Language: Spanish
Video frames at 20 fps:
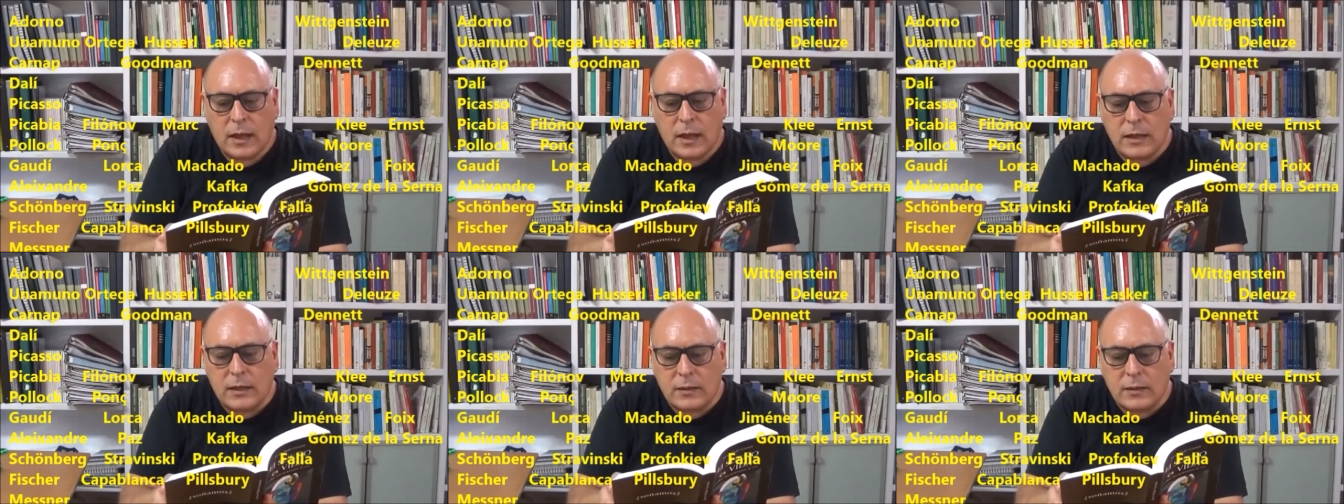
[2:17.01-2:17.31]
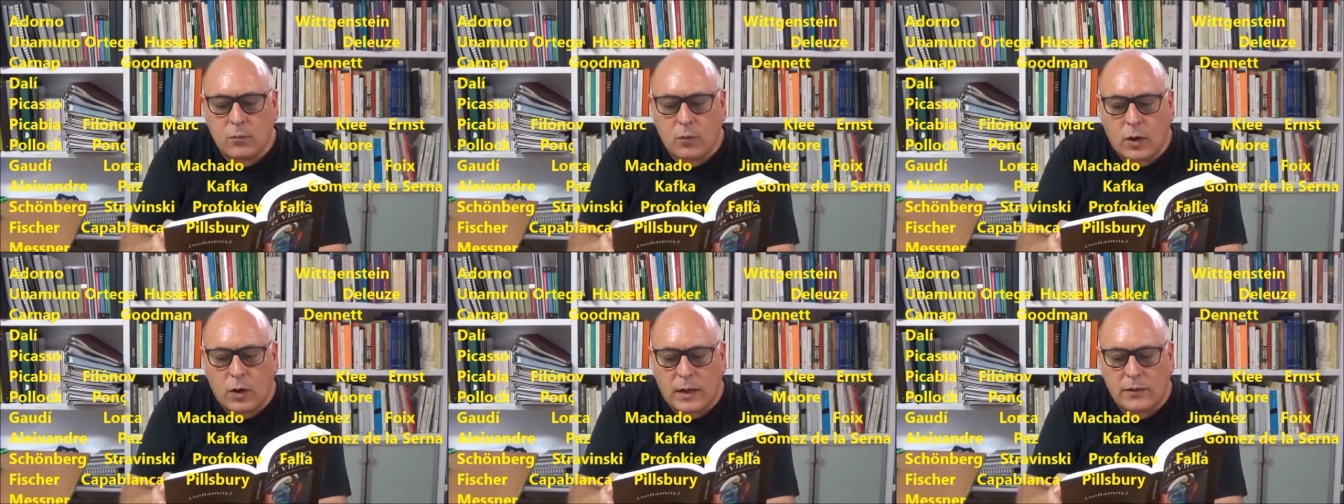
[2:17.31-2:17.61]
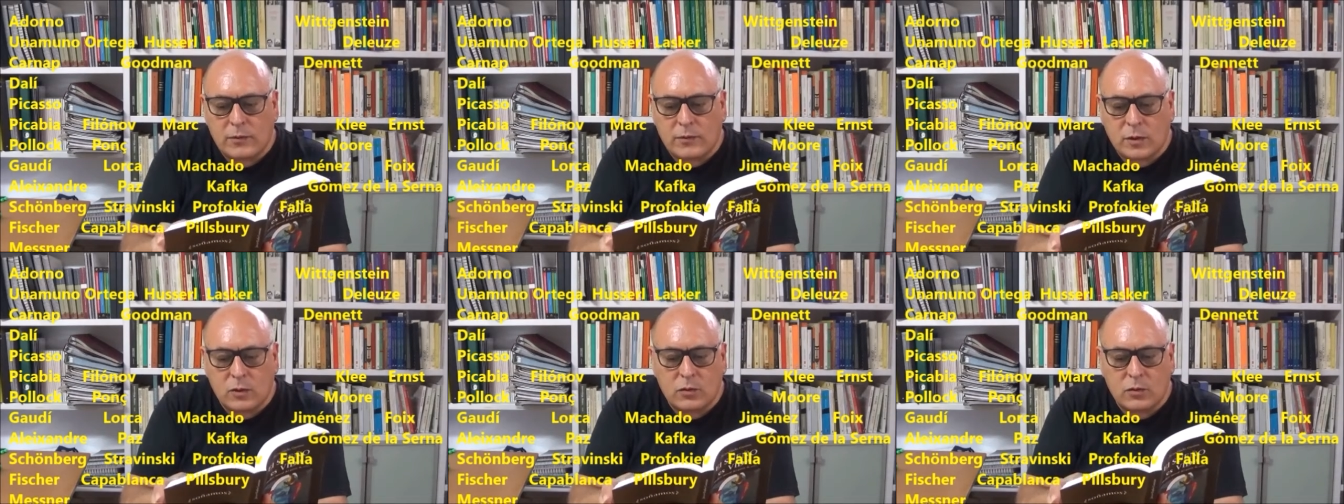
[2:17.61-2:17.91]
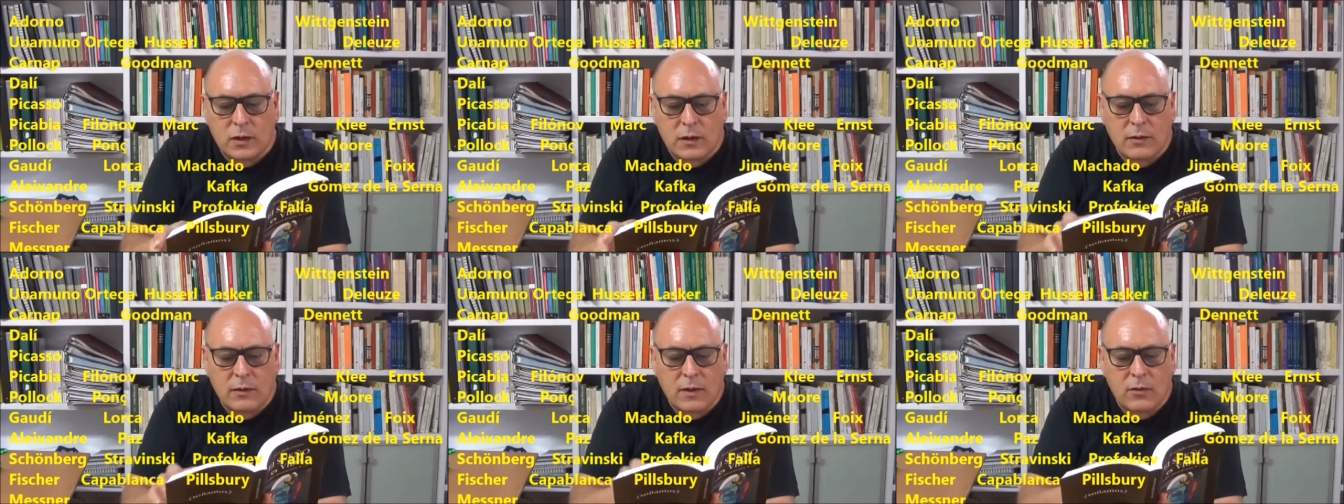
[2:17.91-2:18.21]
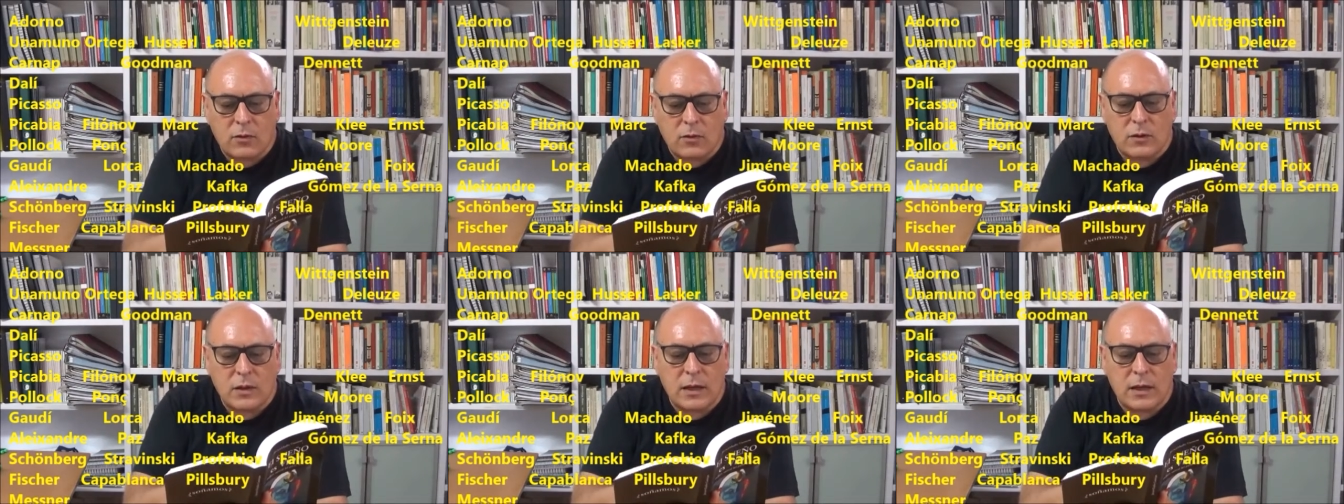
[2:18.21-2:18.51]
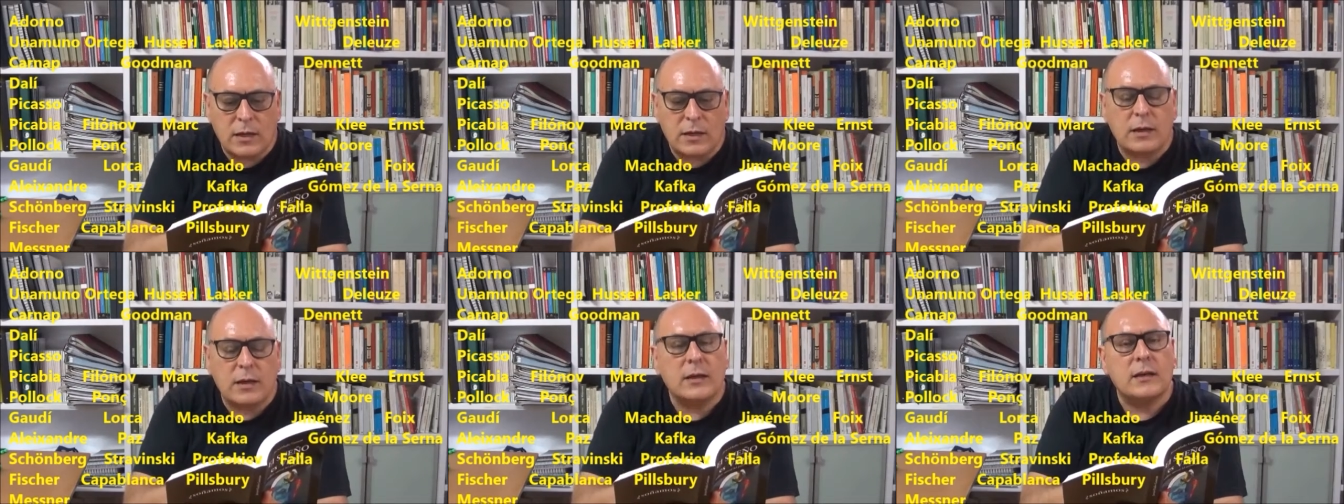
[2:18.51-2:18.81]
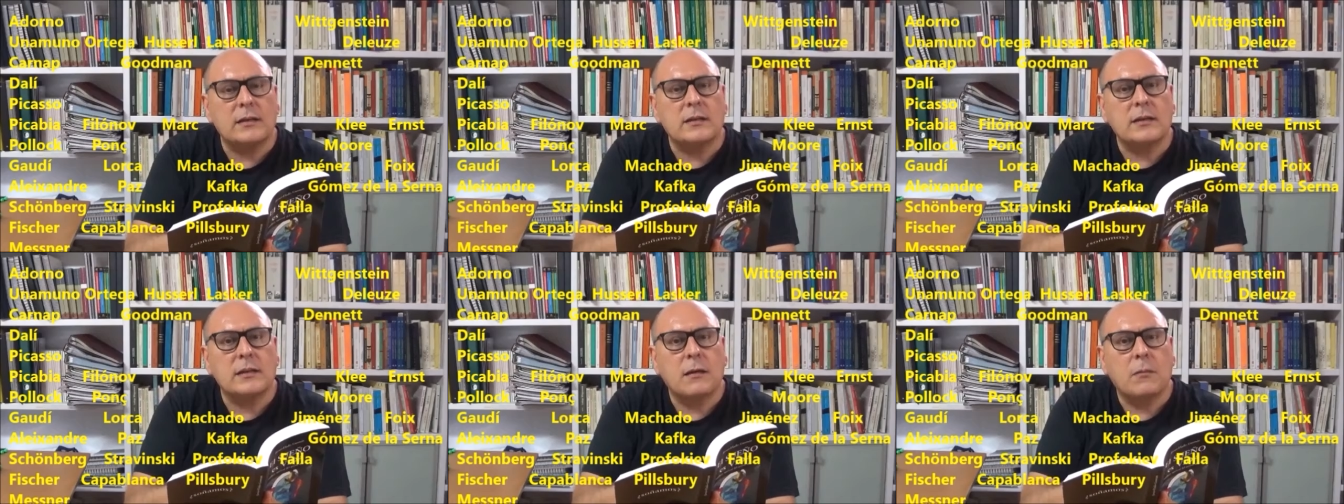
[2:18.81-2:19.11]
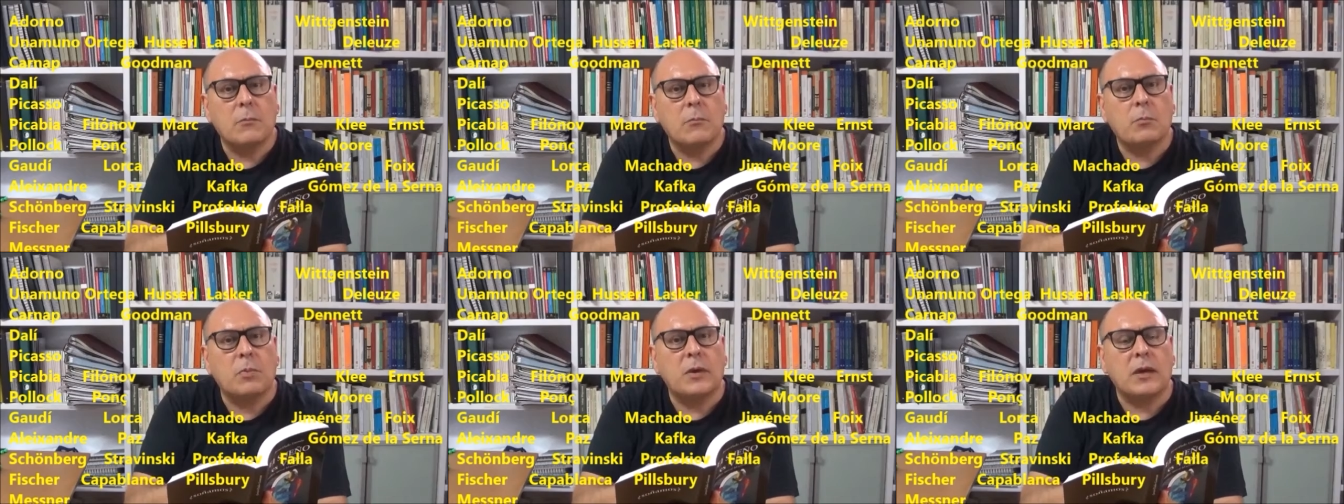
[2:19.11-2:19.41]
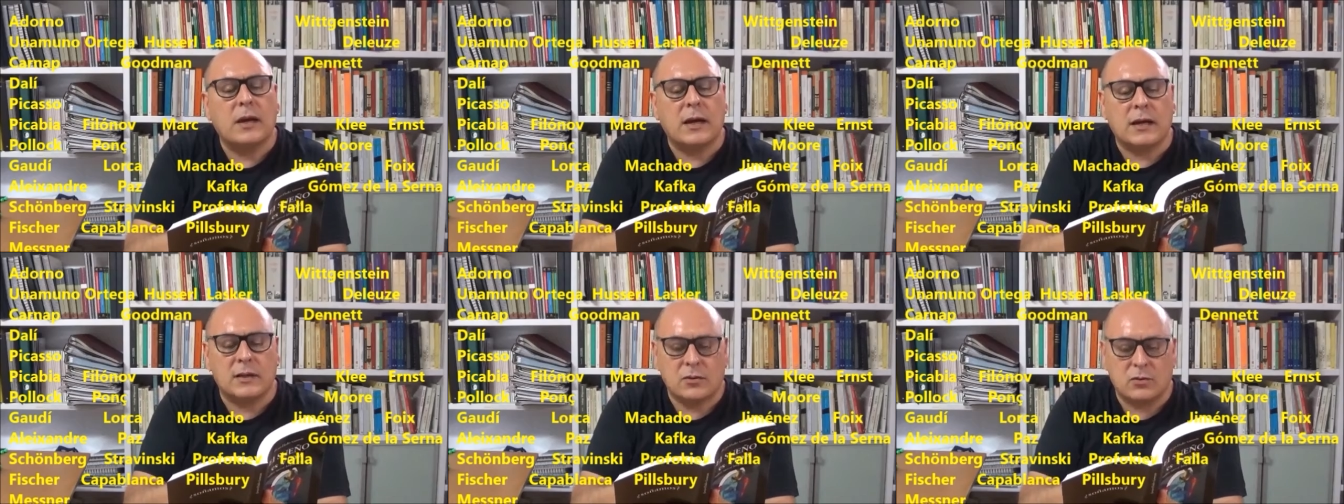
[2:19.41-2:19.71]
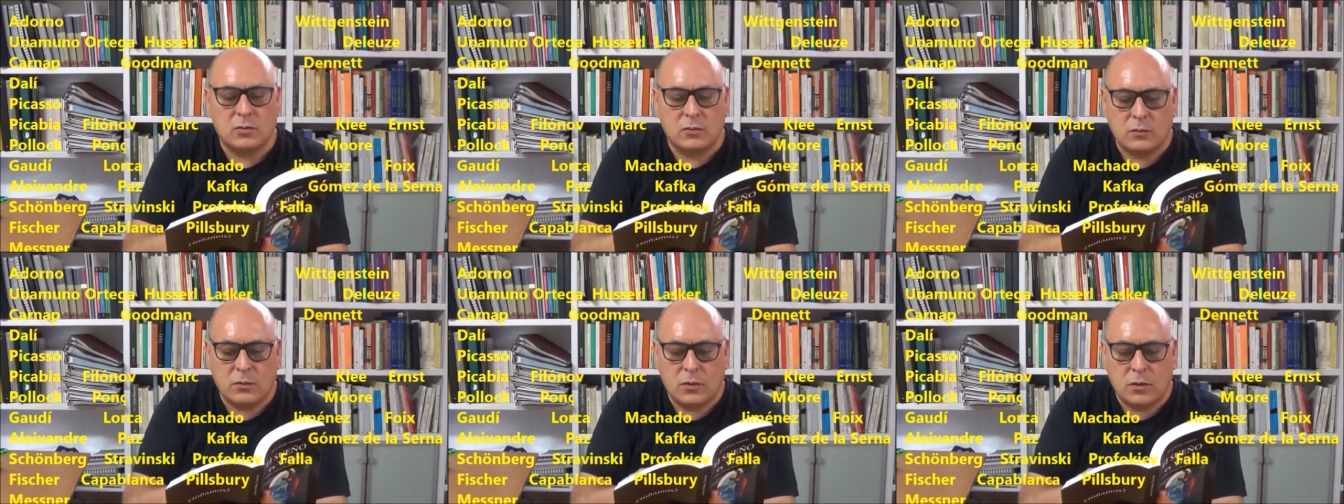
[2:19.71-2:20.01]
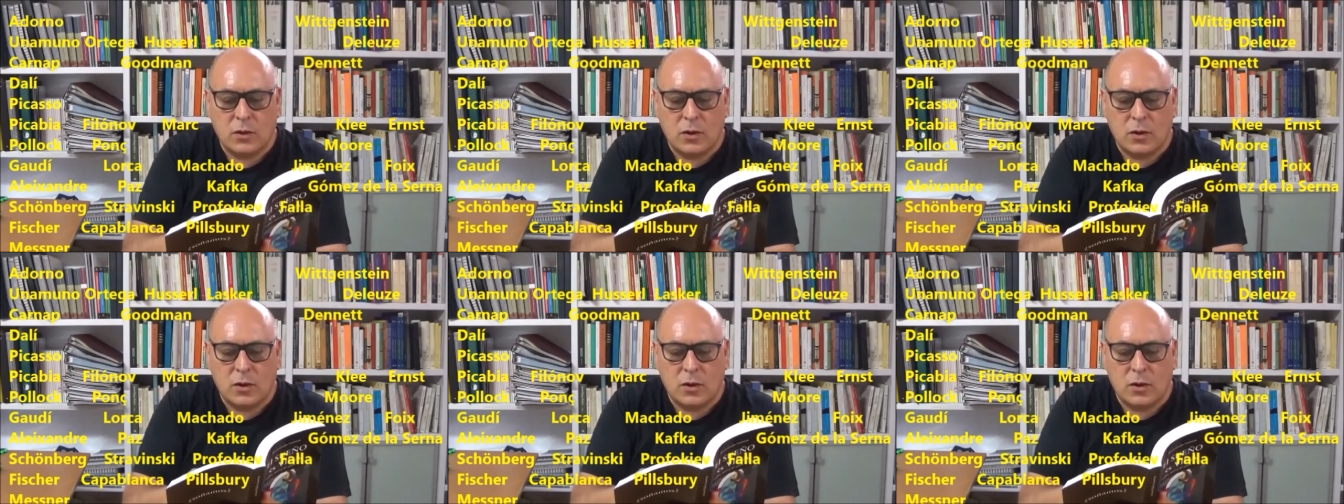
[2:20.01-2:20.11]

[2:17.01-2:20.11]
el dibujante o trazador de líneas Picasso,